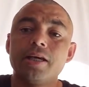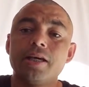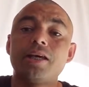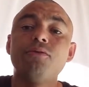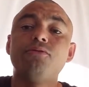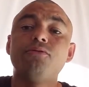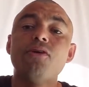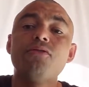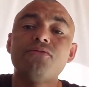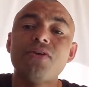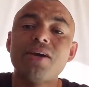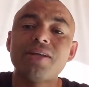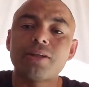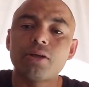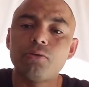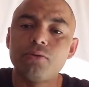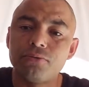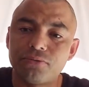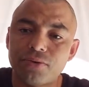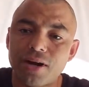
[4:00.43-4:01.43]
que foi
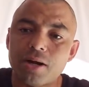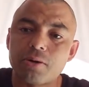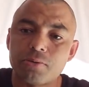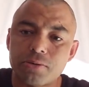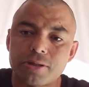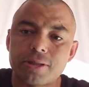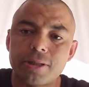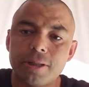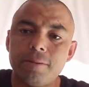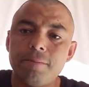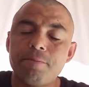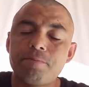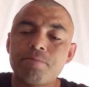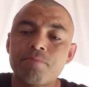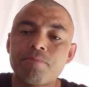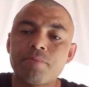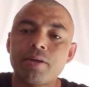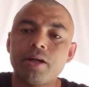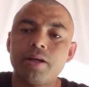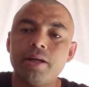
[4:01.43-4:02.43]
feita no inferno sim,
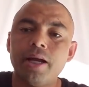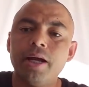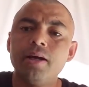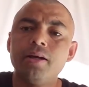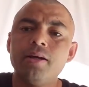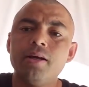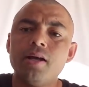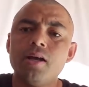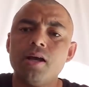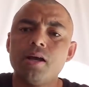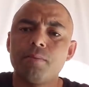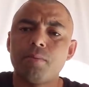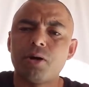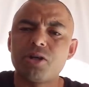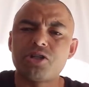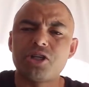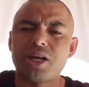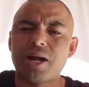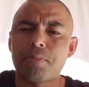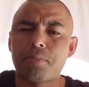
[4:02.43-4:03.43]
né?
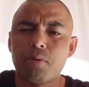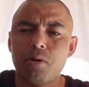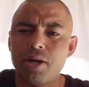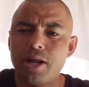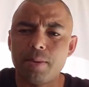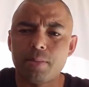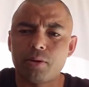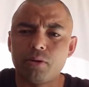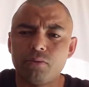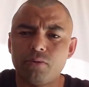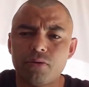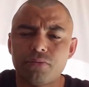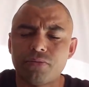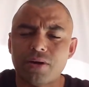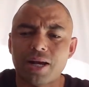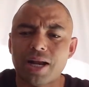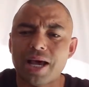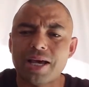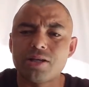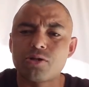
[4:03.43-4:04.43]
Pode gerar polêmica, não vou
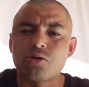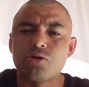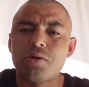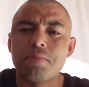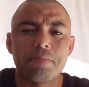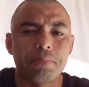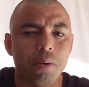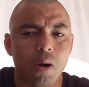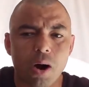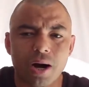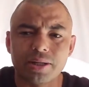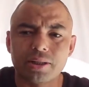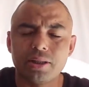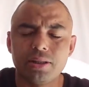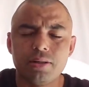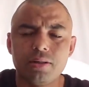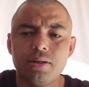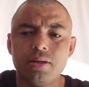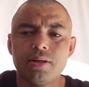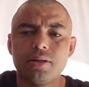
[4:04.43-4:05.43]
falar, isso não
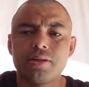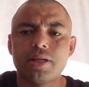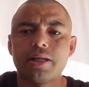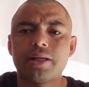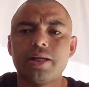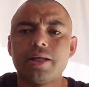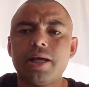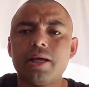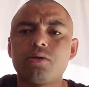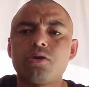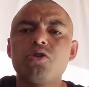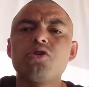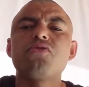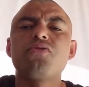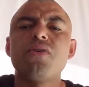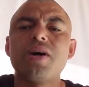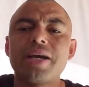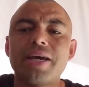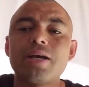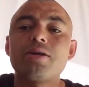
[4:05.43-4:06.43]
importa, tá entendendo? Que os
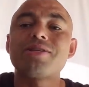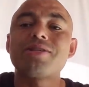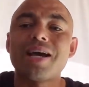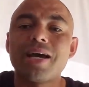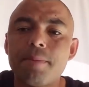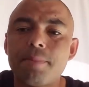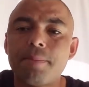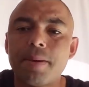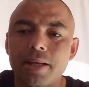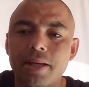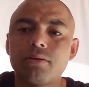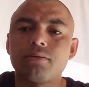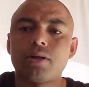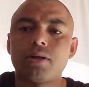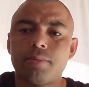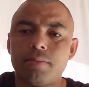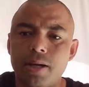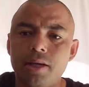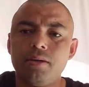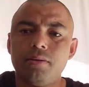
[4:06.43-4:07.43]
funkeiros se arrependam
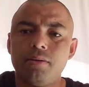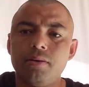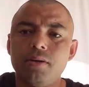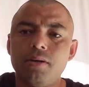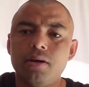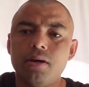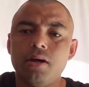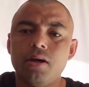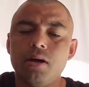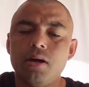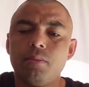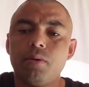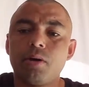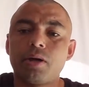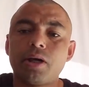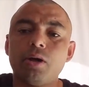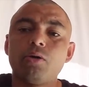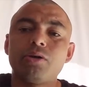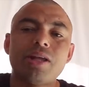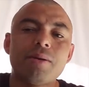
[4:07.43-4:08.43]
também,
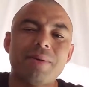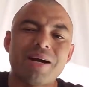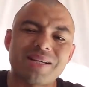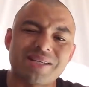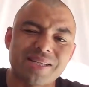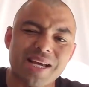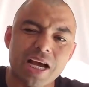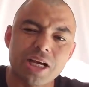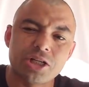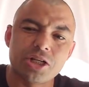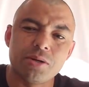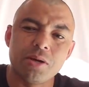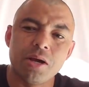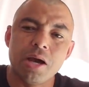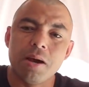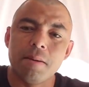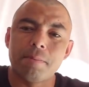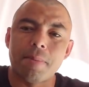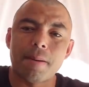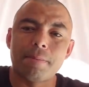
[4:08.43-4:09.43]
porque não tem massagem
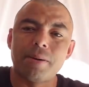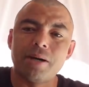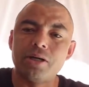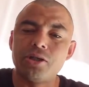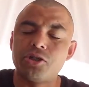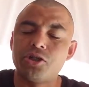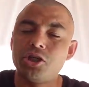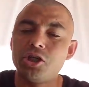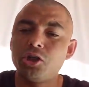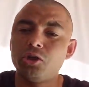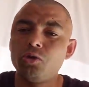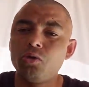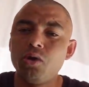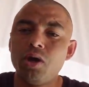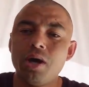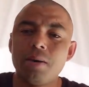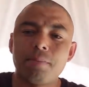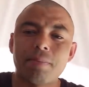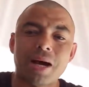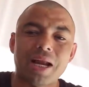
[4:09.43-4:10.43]
para
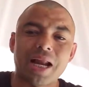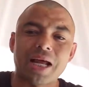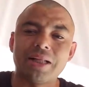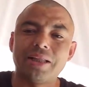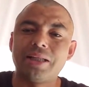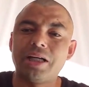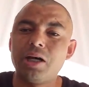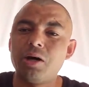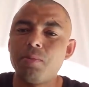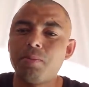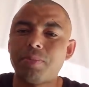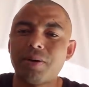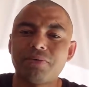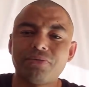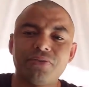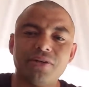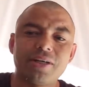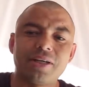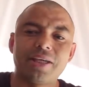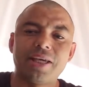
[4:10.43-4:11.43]
bandido, para ladrão, para
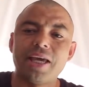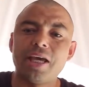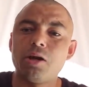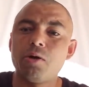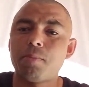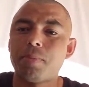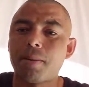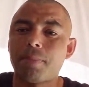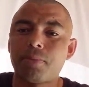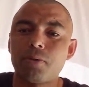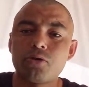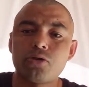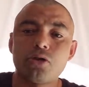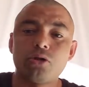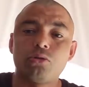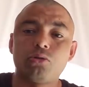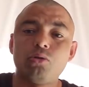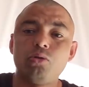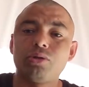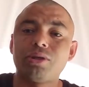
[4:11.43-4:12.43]
funkeiro, para
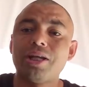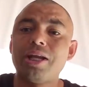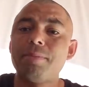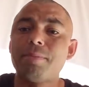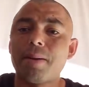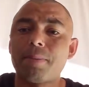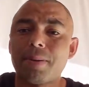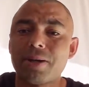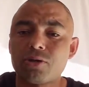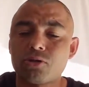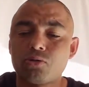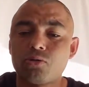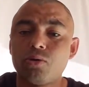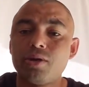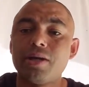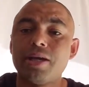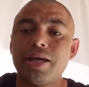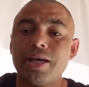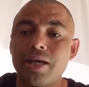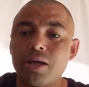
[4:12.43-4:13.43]
prostituta, nem para pastor